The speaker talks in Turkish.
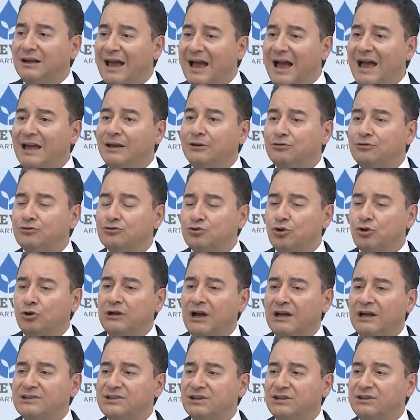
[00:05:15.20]
her gün
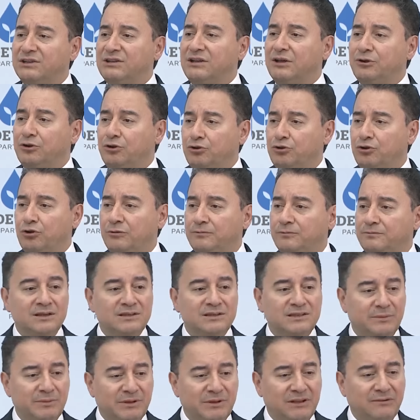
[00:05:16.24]
sokağa çıktığında görüyor.
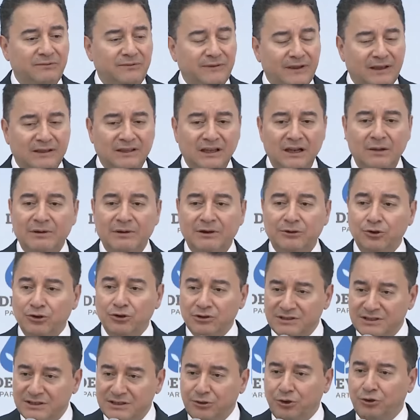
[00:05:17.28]
Simitin fiyatına bakıyor,
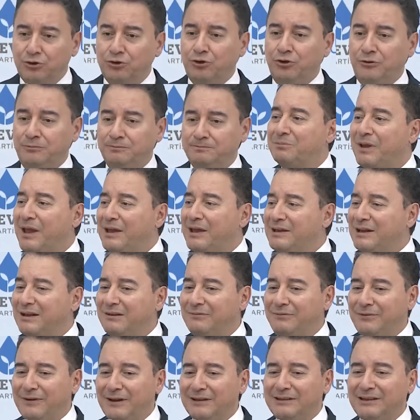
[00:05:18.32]
sizi görüyor.
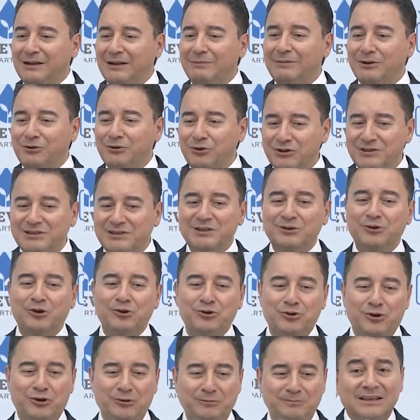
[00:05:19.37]
Peynirin fiyatına bakıyor, sizi
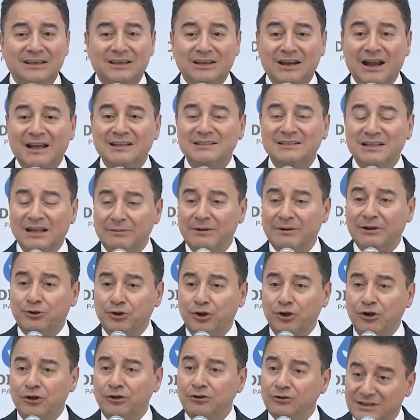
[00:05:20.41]
görüyor. Kirasına
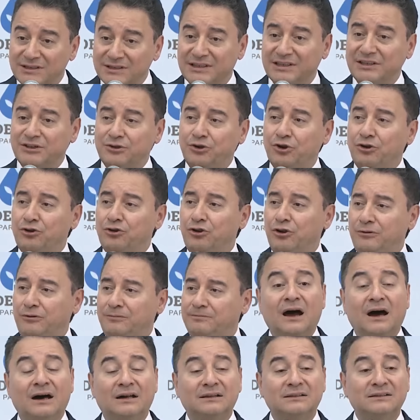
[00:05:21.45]
bakıyor, sizi görüyor.
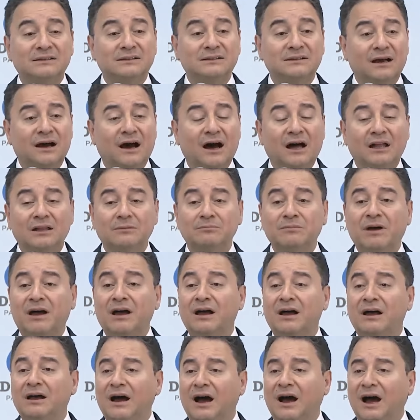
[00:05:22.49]
Artık
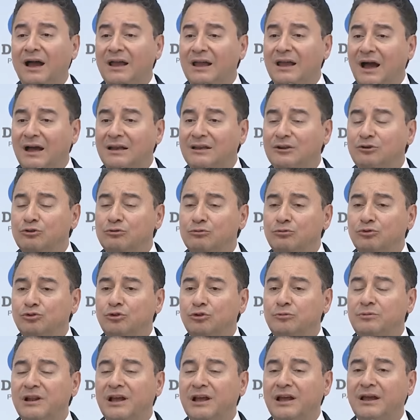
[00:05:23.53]
alma hayali
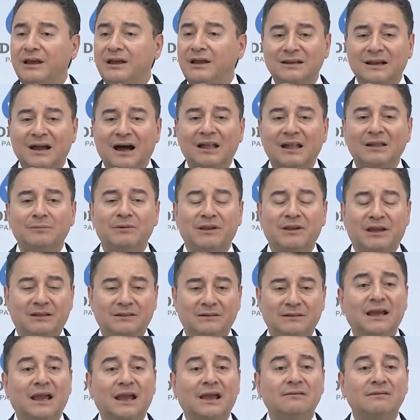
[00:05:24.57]
umudu bile kalmayan
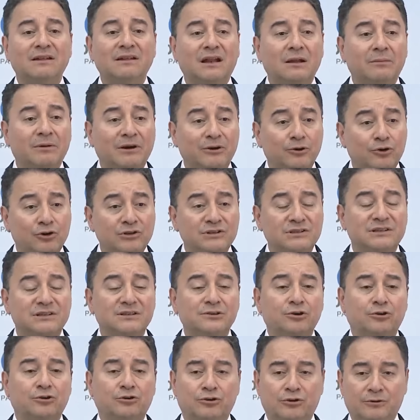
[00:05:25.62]
evlere bakıyor, sizi
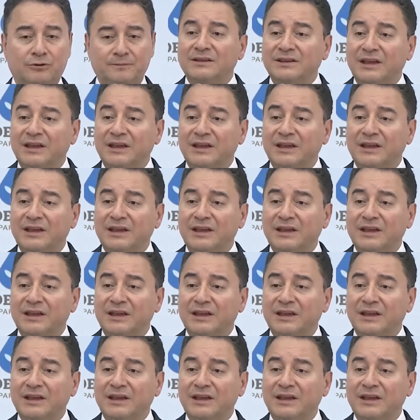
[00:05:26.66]
görüyor.